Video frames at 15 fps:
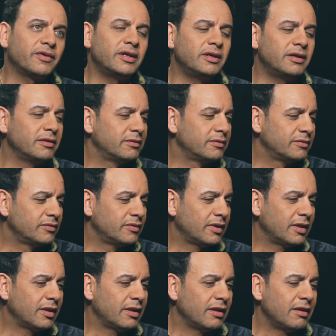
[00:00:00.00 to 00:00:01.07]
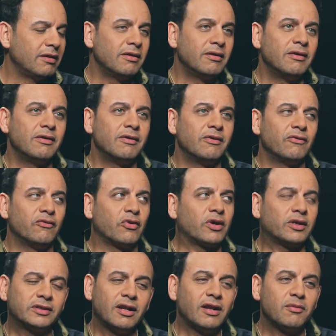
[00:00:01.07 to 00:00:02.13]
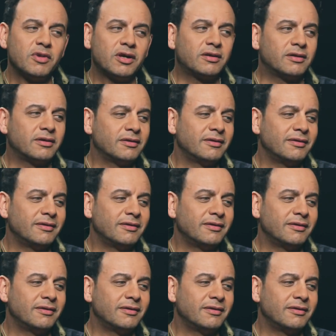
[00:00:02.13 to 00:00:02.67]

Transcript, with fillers: ايه فرحت لها مره